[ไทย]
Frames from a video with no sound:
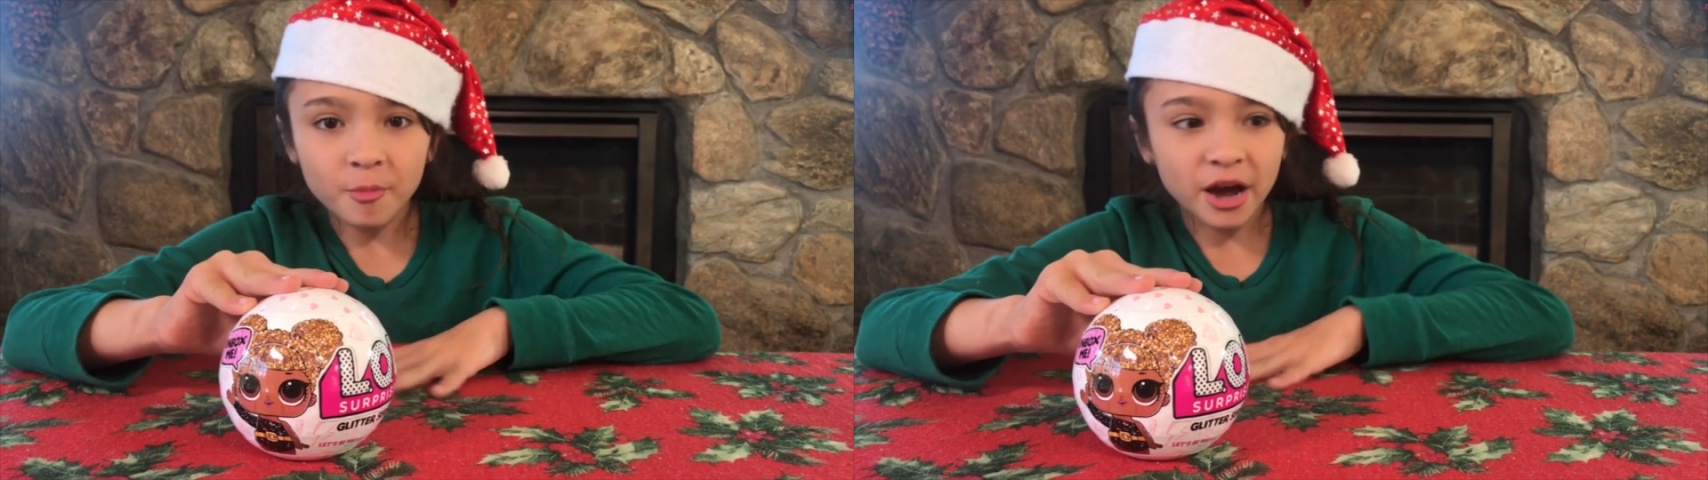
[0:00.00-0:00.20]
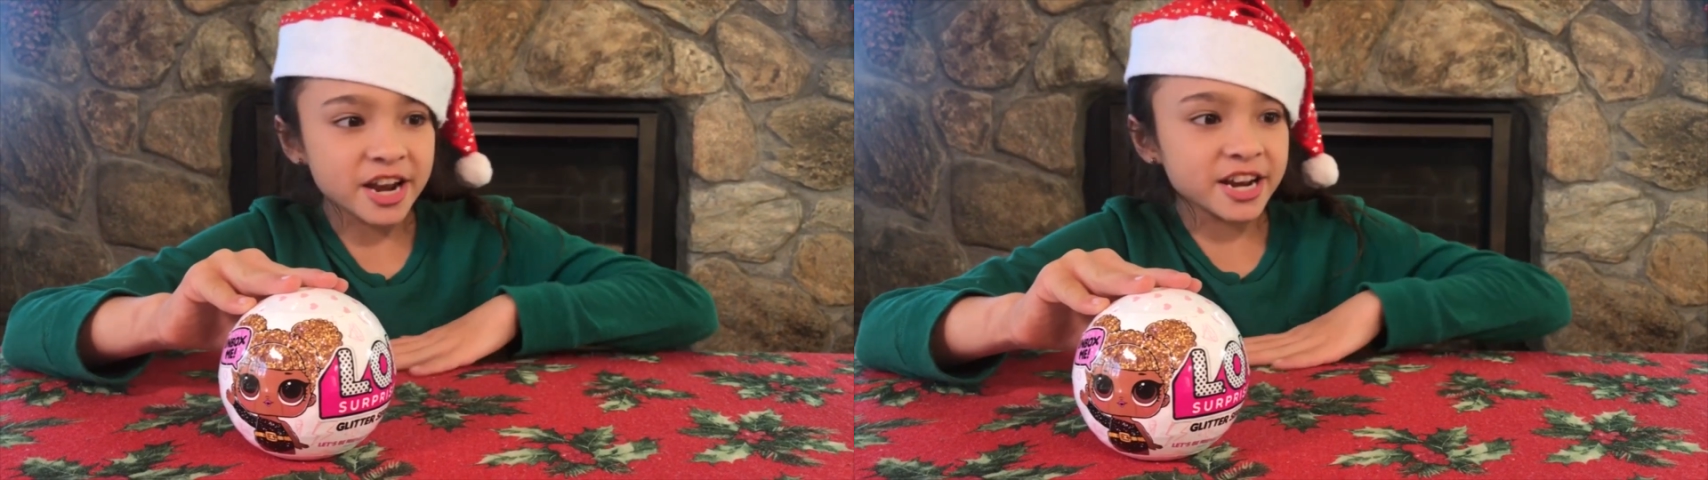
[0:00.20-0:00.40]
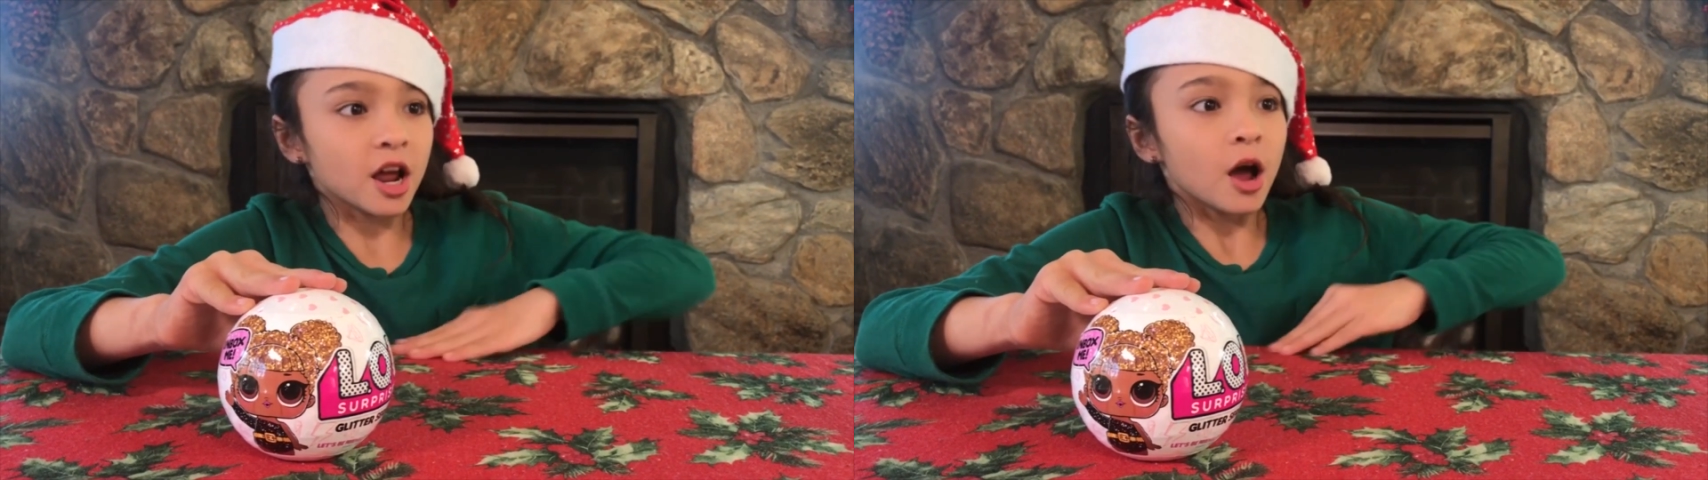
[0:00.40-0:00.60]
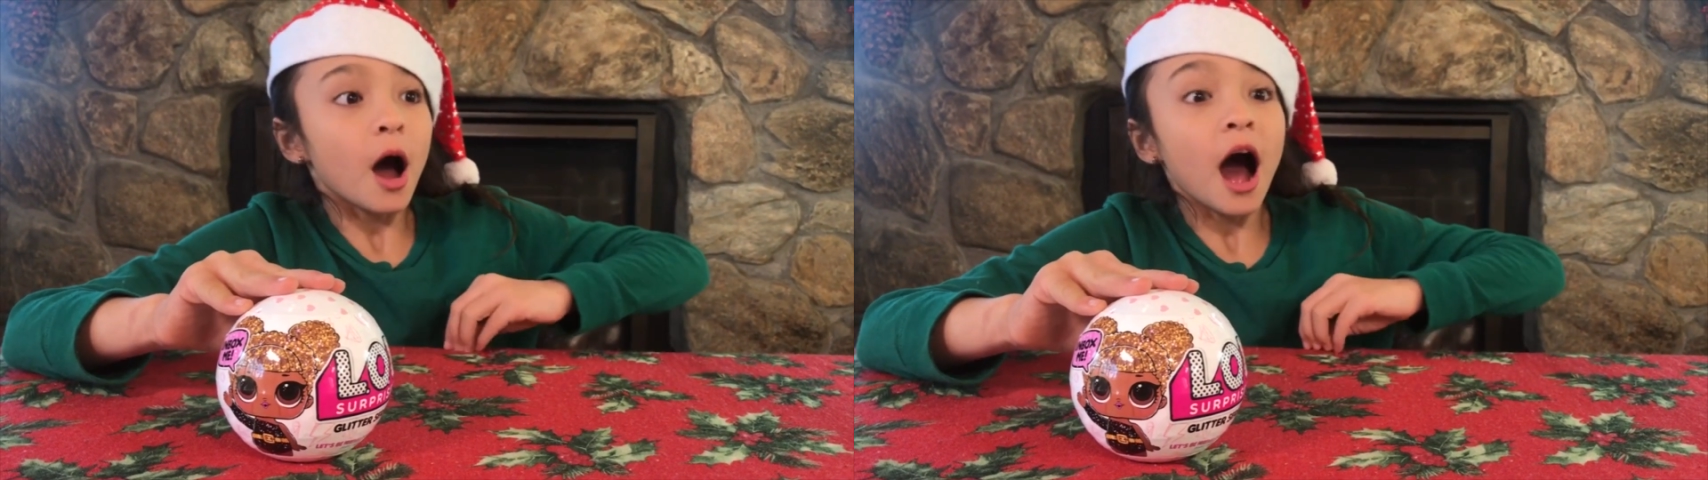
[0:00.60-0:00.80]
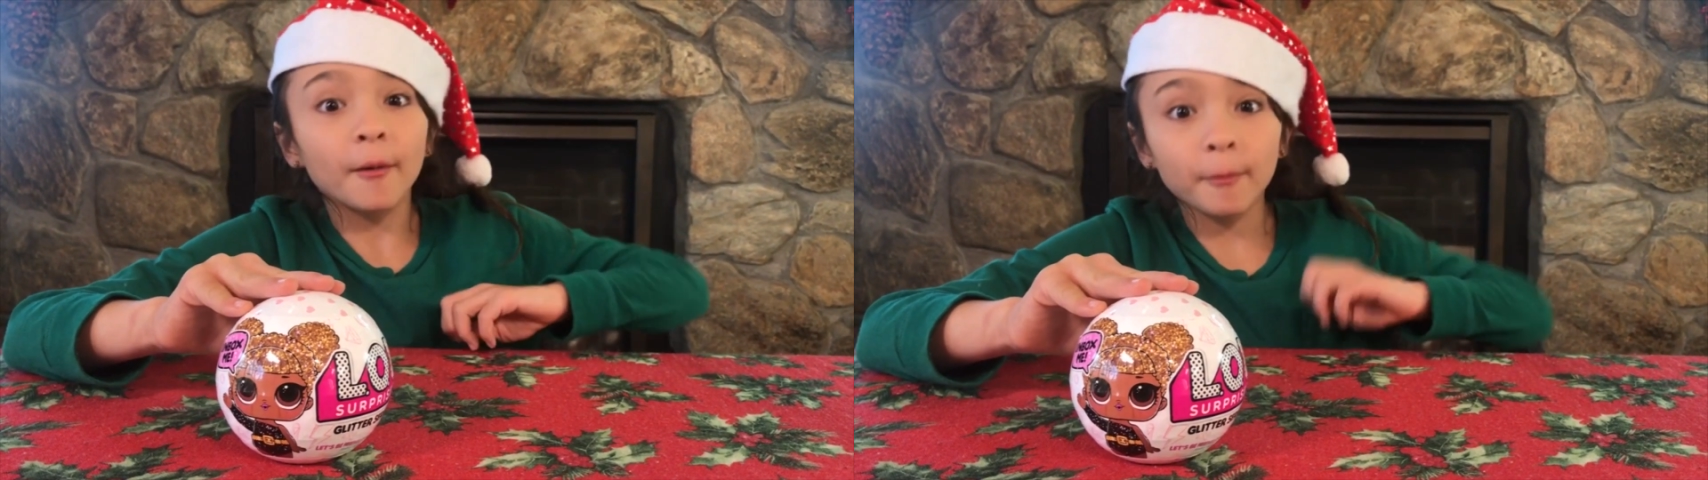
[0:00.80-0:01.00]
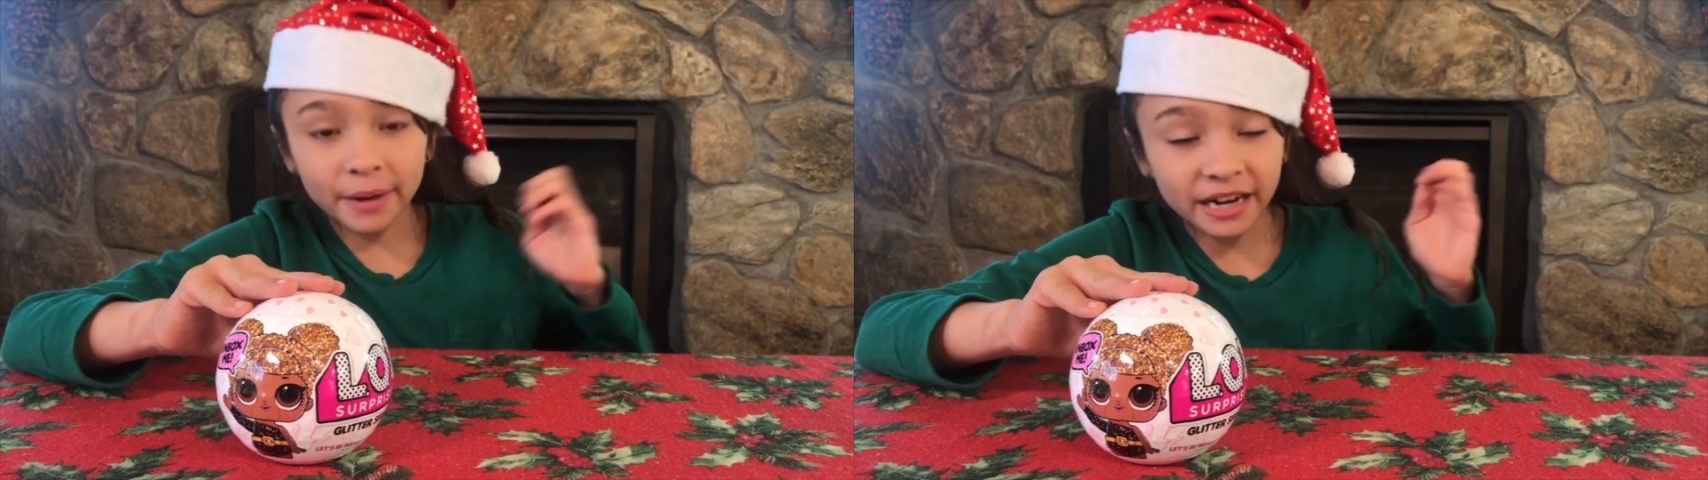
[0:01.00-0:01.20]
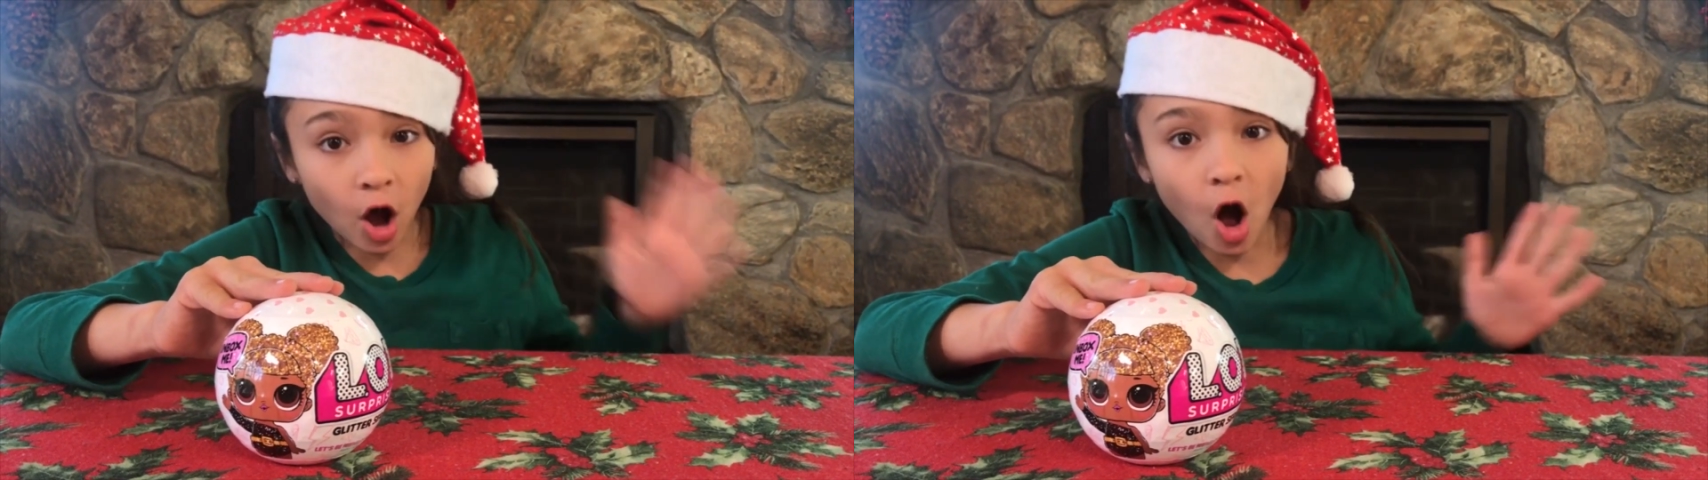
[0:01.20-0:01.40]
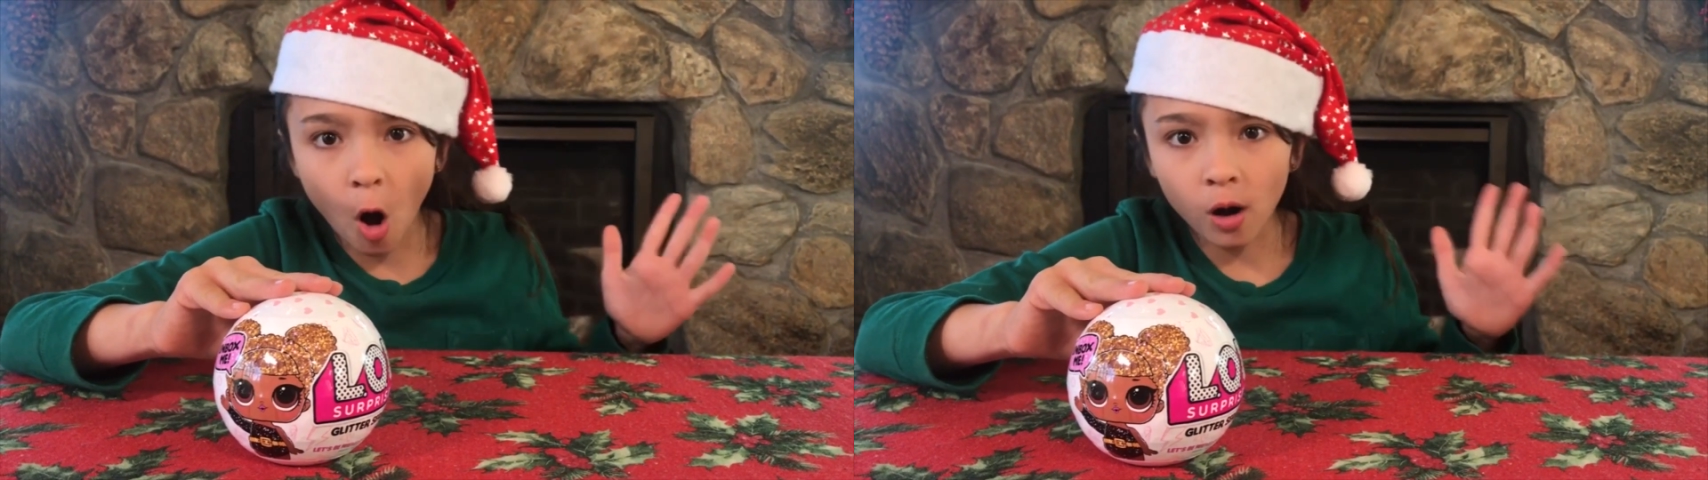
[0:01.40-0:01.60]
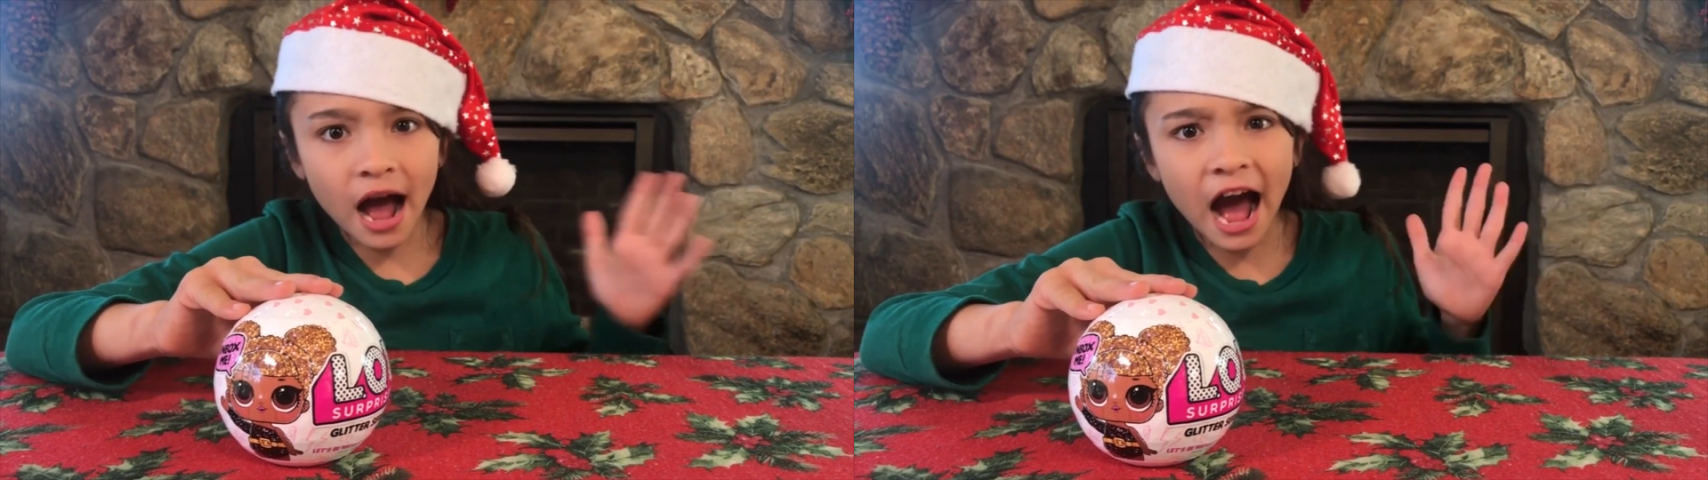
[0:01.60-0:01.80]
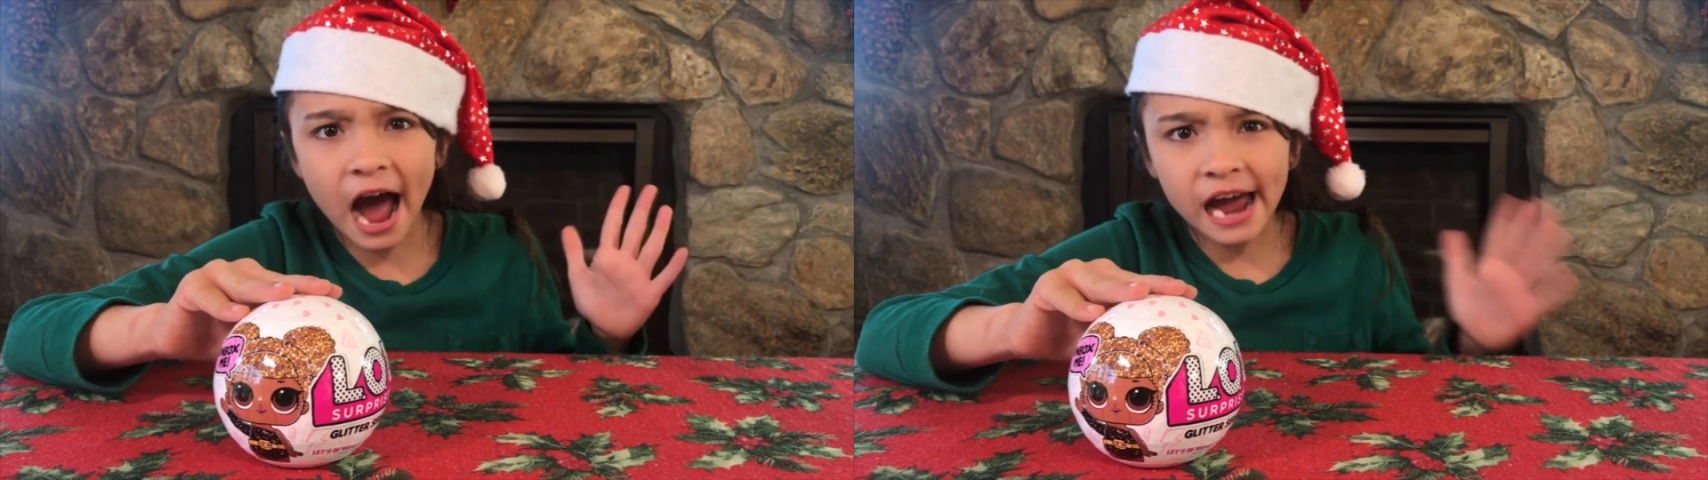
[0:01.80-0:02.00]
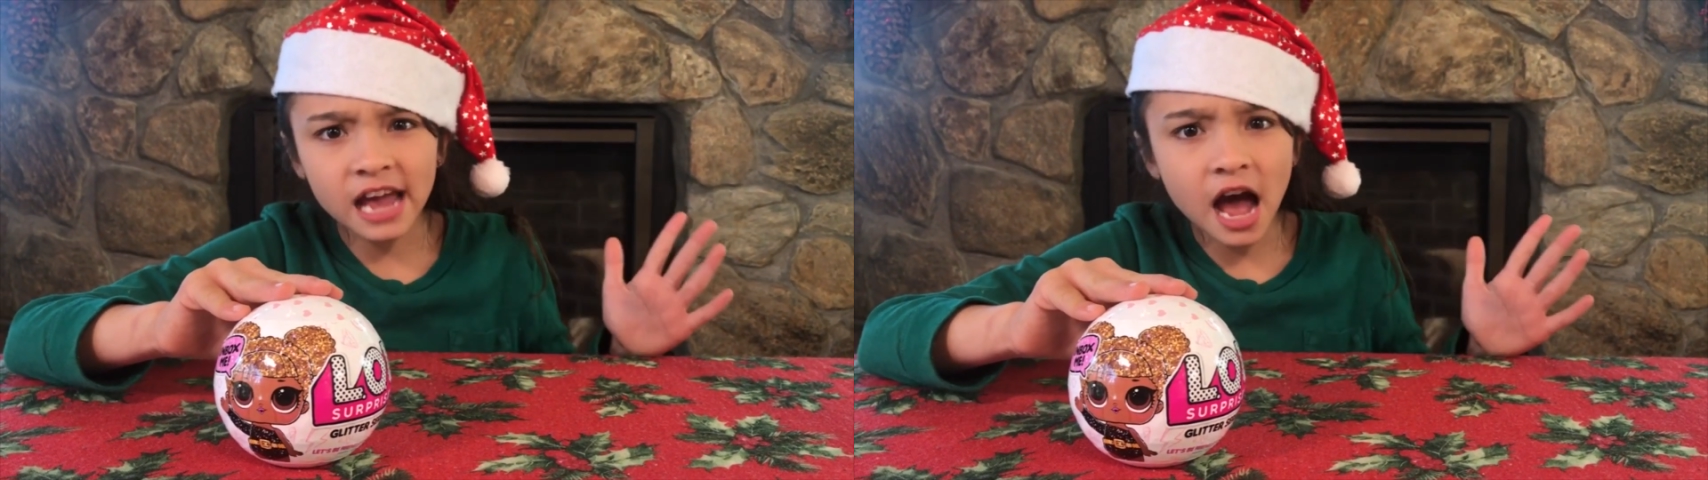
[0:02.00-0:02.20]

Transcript: มันเป็นของหา